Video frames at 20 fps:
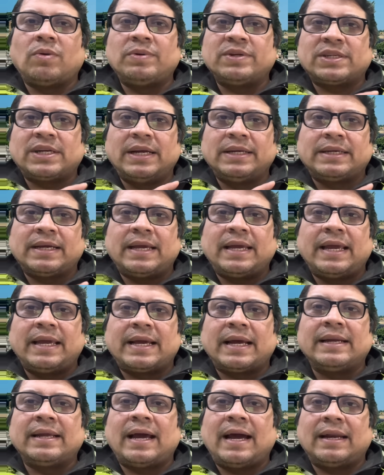হবে সেইটা
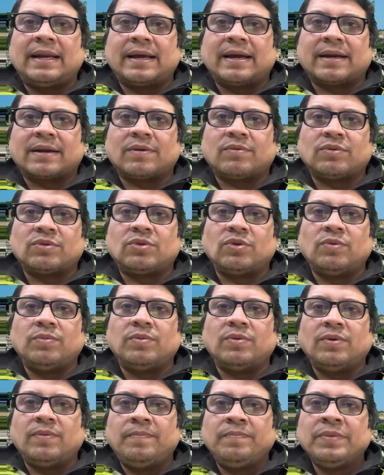এইখানে আলেগারে করতে
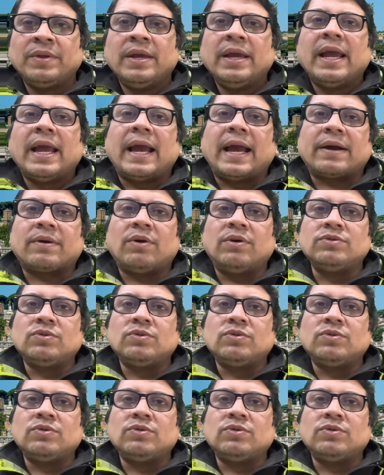হইব এখন